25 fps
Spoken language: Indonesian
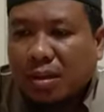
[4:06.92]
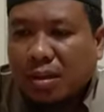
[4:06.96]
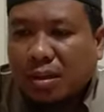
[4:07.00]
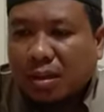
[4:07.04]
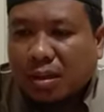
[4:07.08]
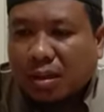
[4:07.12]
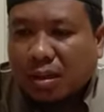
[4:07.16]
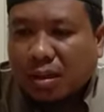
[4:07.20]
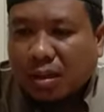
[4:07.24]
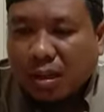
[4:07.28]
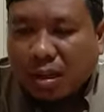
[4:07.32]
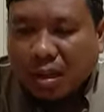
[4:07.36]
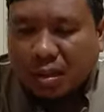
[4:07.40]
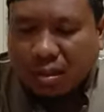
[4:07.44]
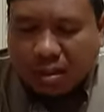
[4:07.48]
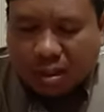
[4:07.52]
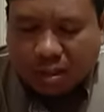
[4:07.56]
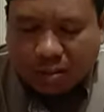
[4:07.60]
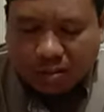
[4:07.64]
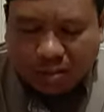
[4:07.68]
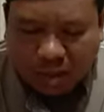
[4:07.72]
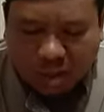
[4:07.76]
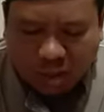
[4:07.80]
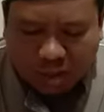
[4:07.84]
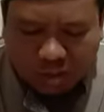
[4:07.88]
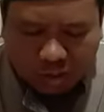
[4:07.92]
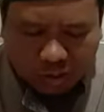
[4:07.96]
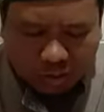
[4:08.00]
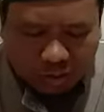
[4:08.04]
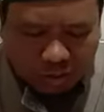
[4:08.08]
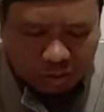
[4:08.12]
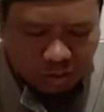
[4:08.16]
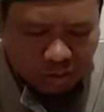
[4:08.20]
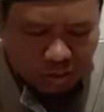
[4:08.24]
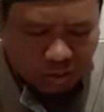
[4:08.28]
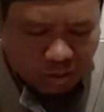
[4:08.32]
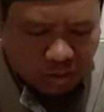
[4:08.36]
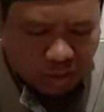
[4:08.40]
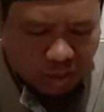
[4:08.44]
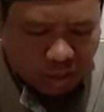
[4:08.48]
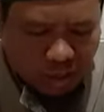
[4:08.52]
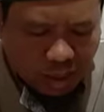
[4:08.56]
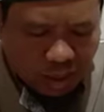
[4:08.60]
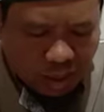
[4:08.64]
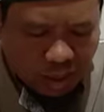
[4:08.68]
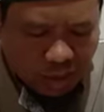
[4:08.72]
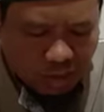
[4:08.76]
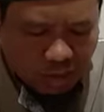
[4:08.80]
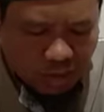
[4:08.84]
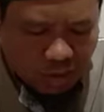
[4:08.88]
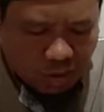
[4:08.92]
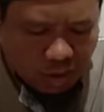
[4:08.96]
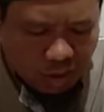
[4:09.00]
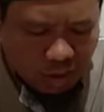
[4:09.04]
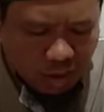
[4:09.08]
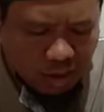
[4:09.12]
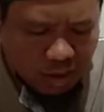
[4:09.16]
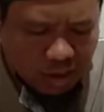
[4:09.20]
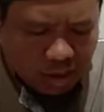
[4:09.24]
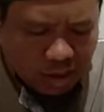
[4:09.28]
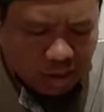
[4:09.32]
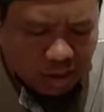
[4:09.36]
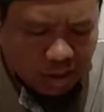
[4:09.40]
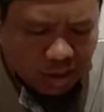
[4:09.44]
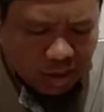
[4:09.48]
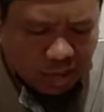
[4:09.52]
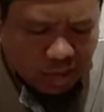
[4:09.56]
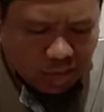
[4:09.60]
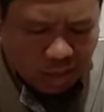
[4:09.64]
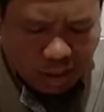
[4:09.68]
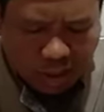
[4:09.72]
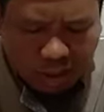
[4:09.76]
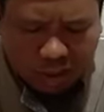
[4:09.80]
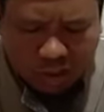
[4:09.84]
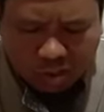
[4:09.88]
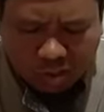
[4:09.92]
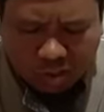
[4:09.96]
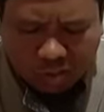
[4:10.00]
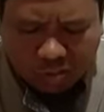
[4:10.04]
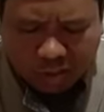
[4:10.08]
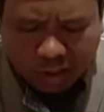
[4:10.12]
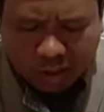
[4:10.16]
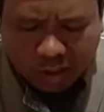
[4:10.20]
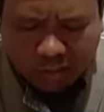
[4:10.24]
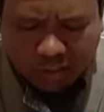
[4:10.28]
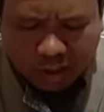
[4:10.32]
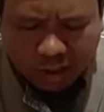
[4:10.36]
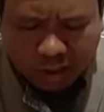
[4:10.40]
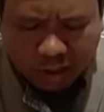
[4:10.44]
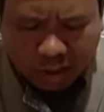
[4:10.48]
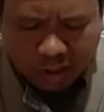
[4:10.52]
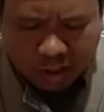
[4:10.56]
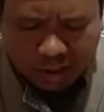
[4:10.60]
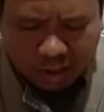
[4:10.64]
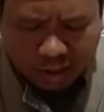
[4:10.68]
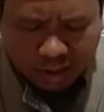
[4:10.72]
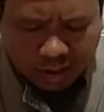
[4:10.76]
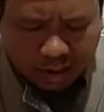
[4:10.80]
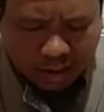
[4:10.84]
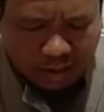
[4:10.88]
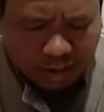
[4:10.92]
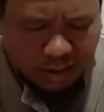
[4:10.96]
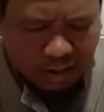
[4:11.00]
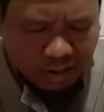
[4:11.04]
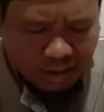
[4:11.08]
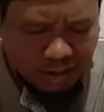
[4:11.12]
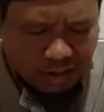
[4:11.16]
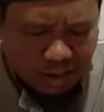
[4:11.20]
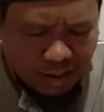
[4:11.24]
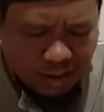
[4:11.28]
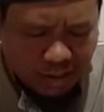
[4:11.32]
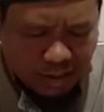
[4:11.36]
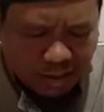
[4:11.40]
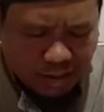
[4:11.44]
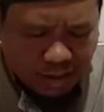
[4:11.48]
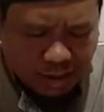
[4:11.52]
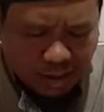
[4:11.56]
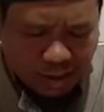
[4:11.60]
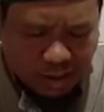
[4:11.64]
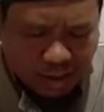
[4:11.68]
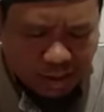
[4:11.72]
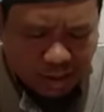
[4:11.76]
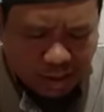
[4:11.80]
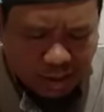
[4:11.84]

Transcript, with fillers: yang termasuk amron ma'luman minad din ya